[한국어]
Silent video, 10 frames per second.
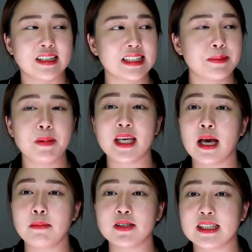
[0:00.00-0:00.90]
이제
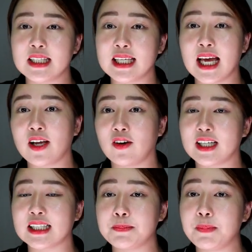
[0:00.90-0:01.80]
스피킹 하면서 듣기 할
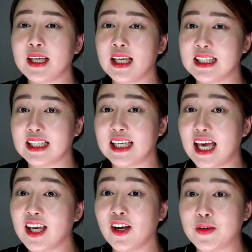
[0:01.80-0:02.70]
거니까 스피킹 듣기
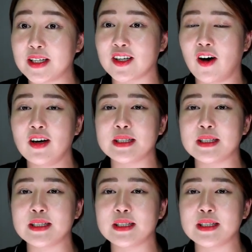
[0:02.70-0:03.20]
해결되죠.